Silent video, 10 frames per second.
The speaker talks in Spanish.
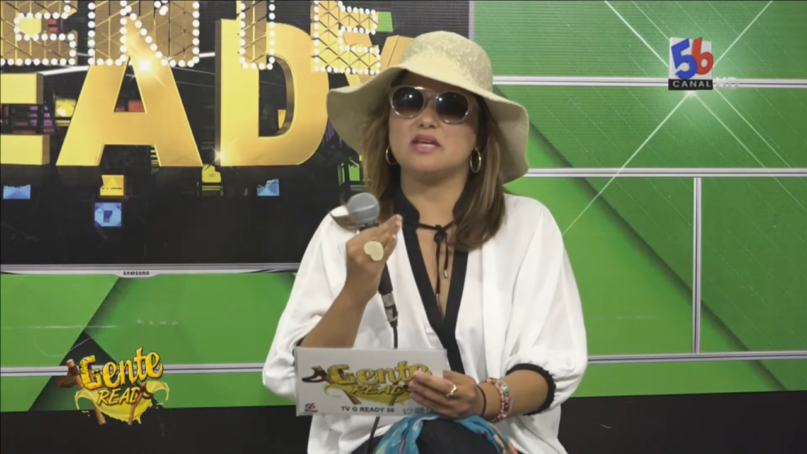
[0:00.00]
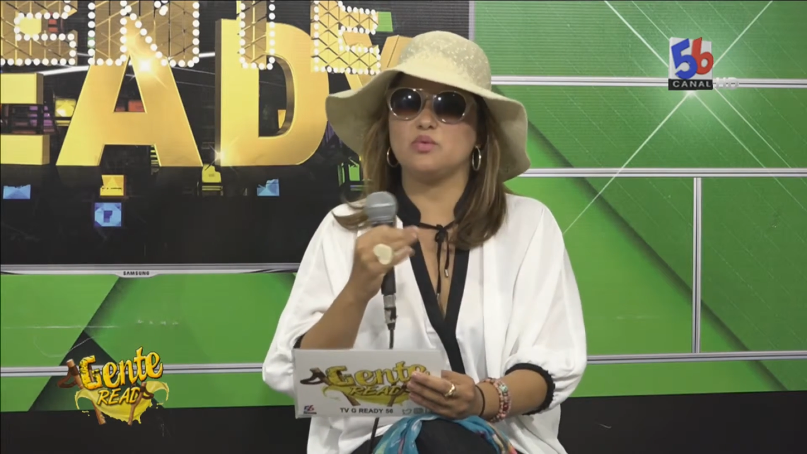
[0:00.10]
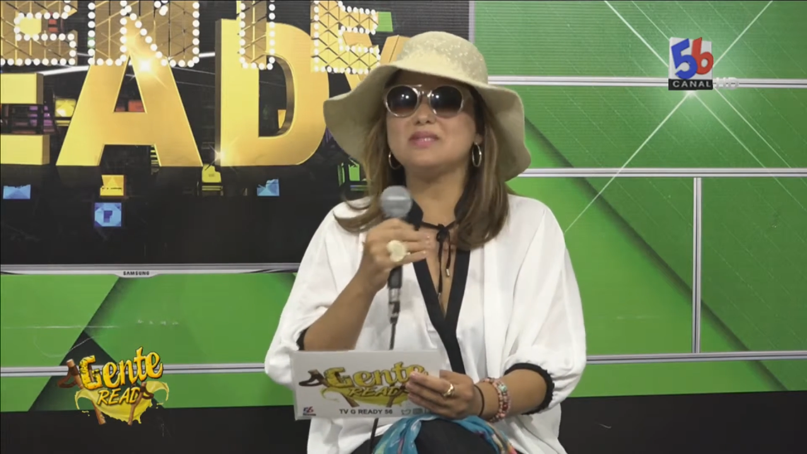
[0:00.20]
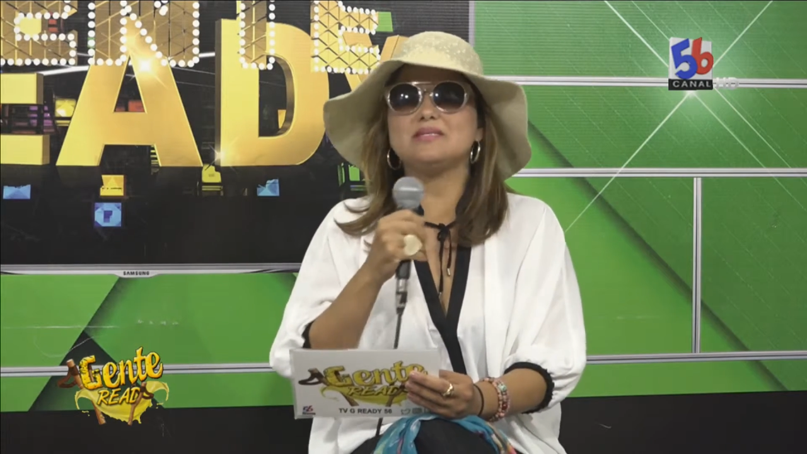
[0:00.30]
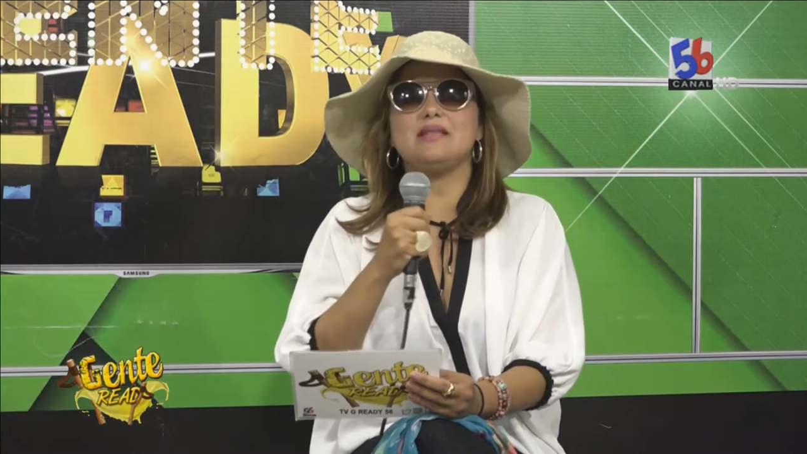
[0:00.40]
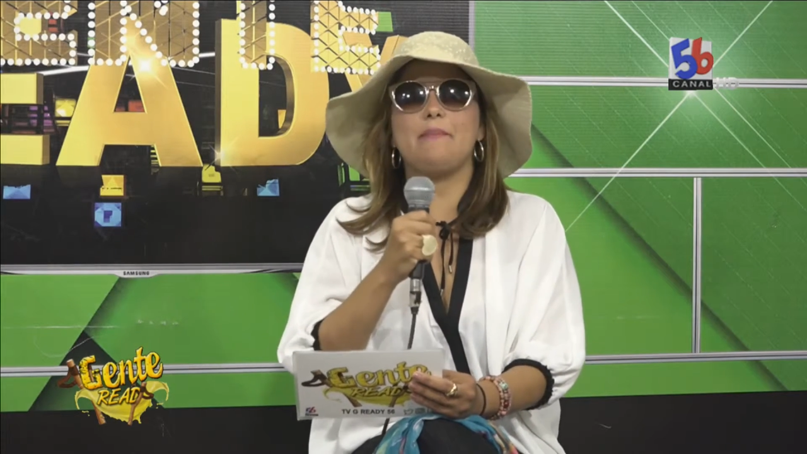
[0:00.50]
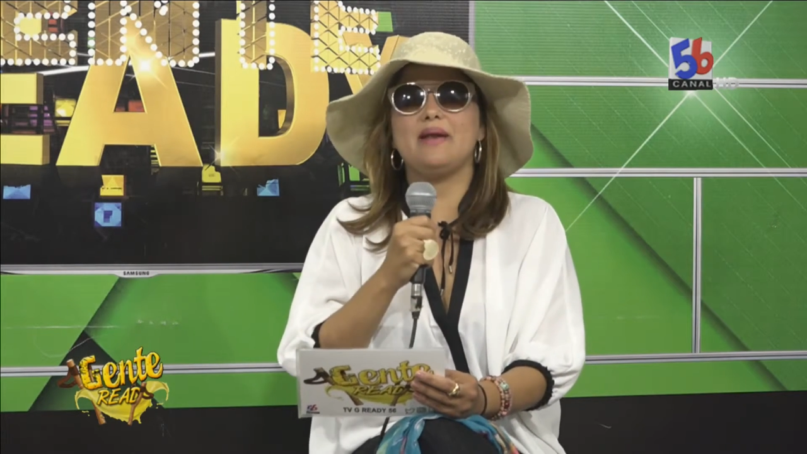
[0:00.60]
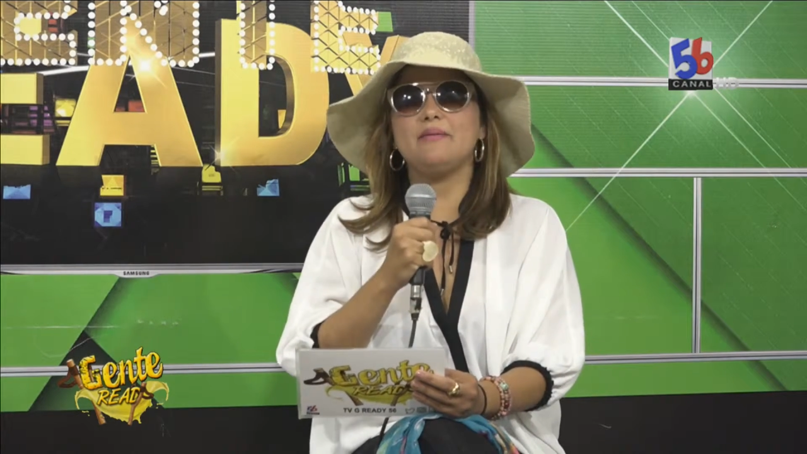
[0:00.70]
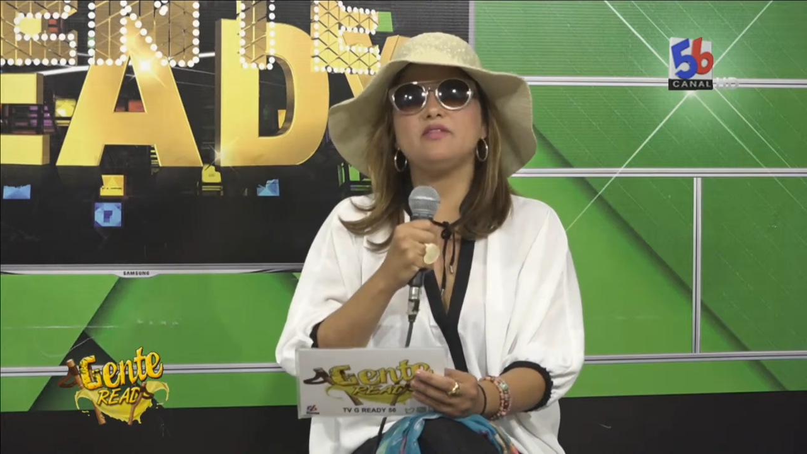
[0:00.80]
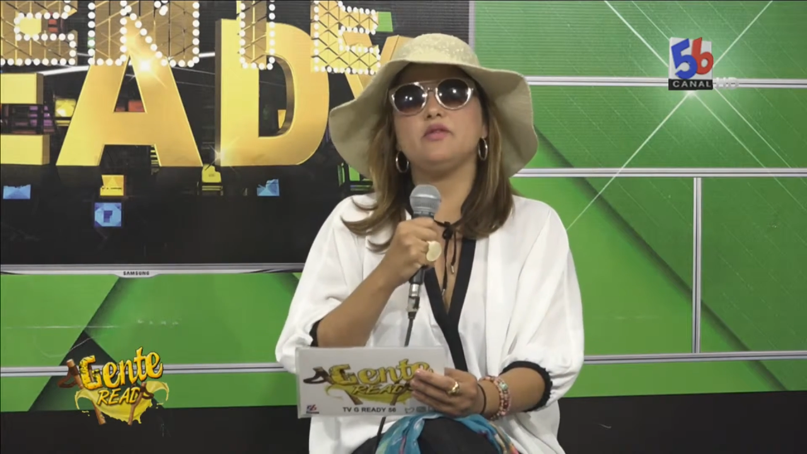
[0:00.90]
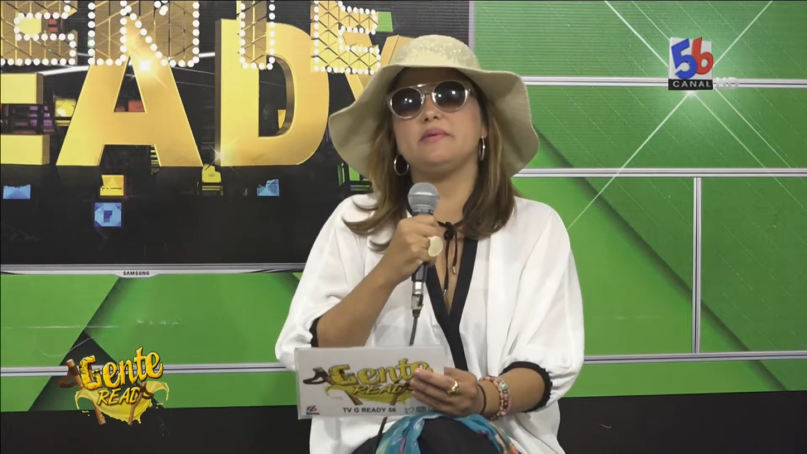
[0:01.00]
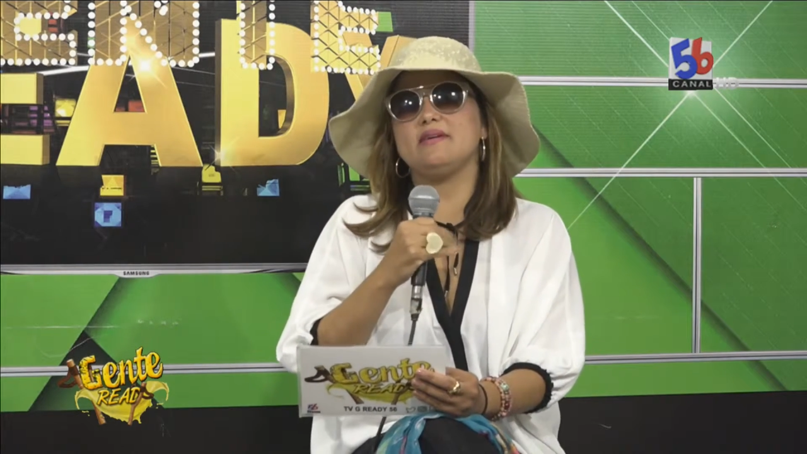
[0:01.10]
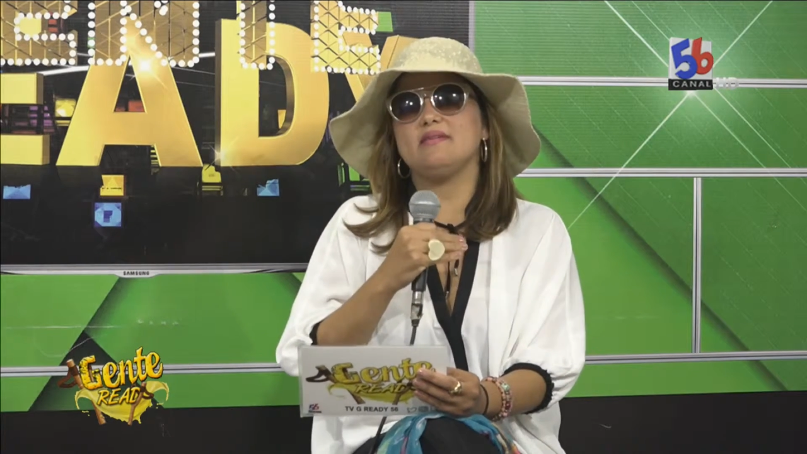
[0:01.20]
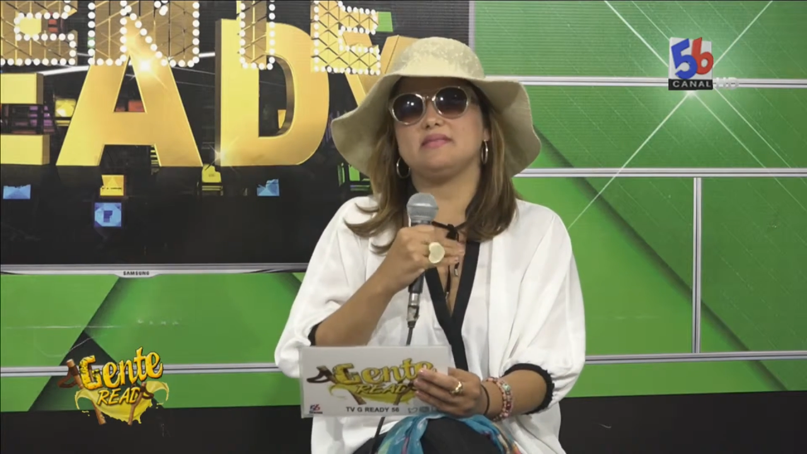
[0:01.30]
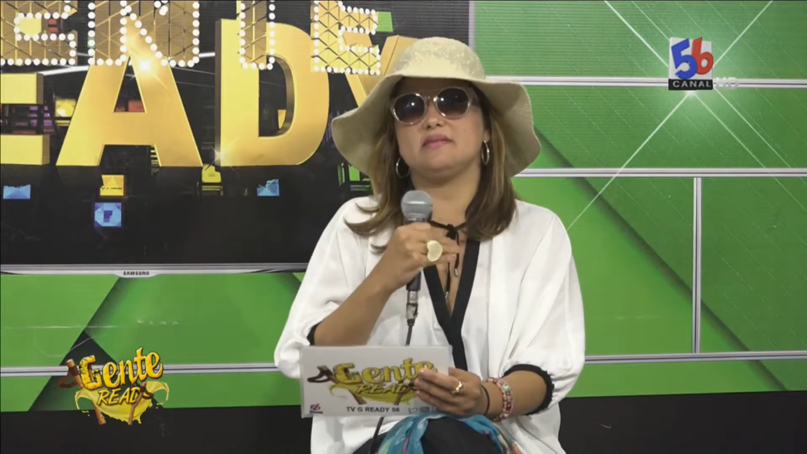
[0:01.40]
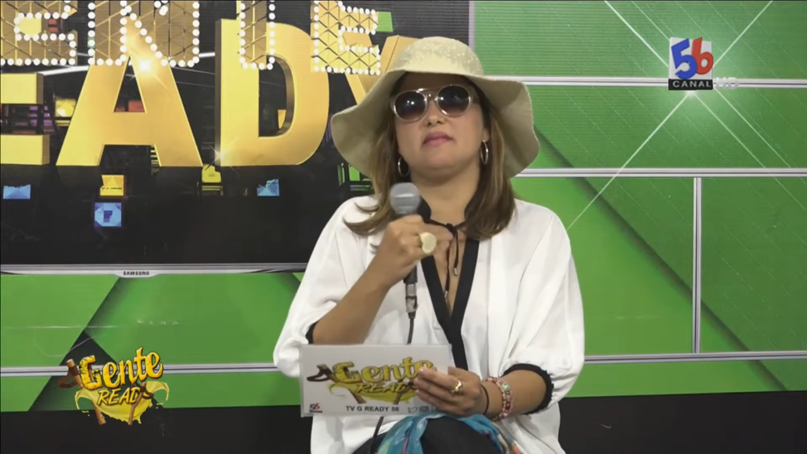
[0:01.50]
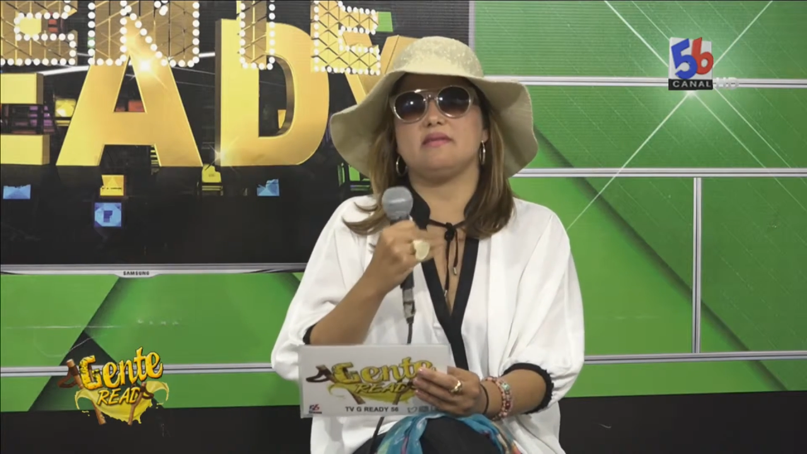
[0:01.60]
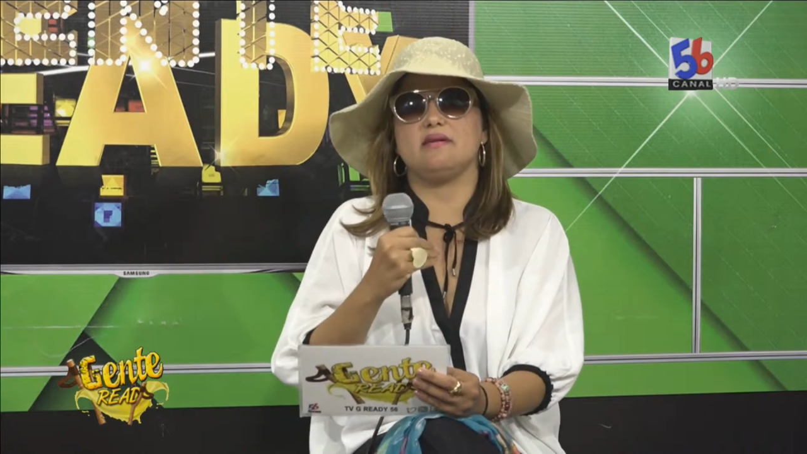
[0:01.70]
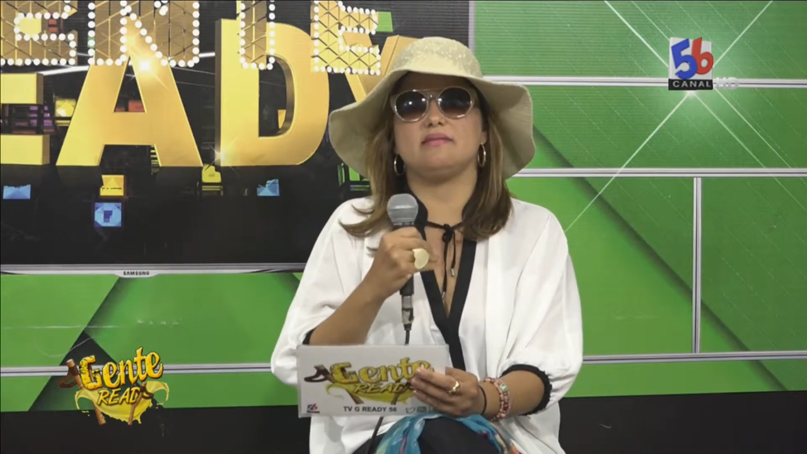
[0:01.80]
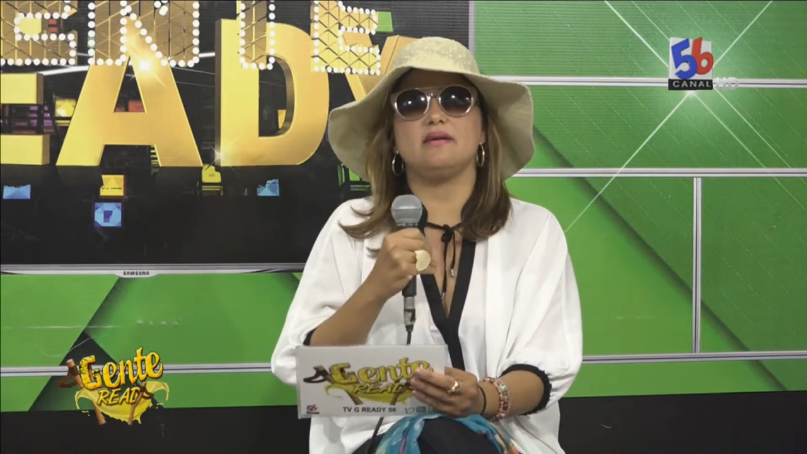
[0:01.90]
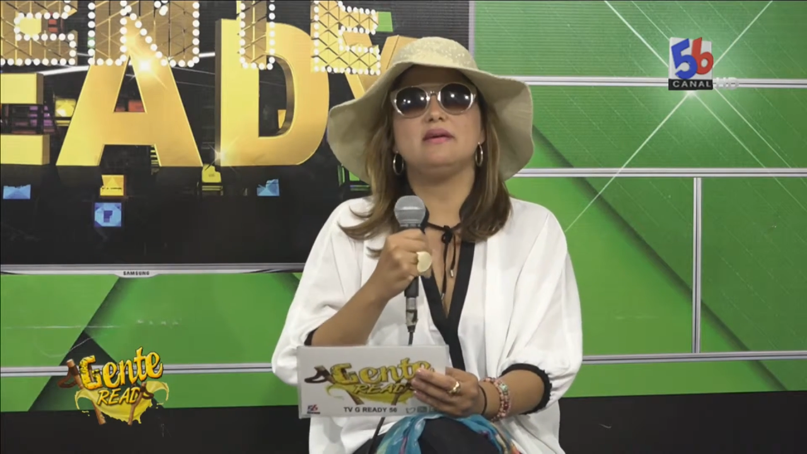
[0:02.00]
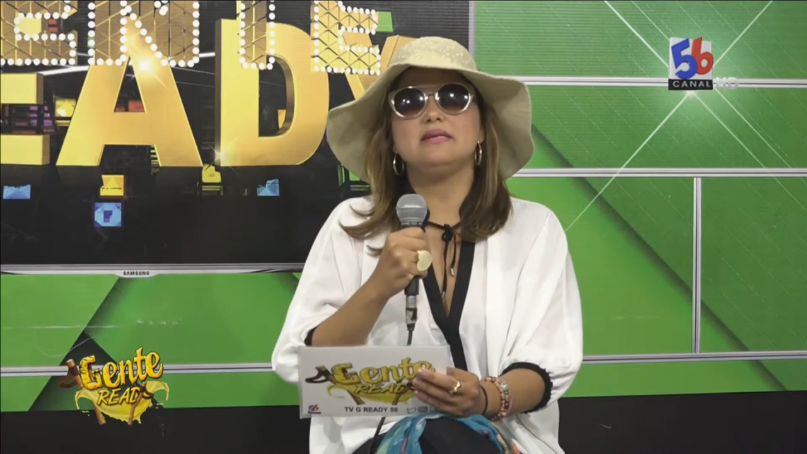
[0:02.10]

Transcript: No es, la palabra no debería de ser dieta,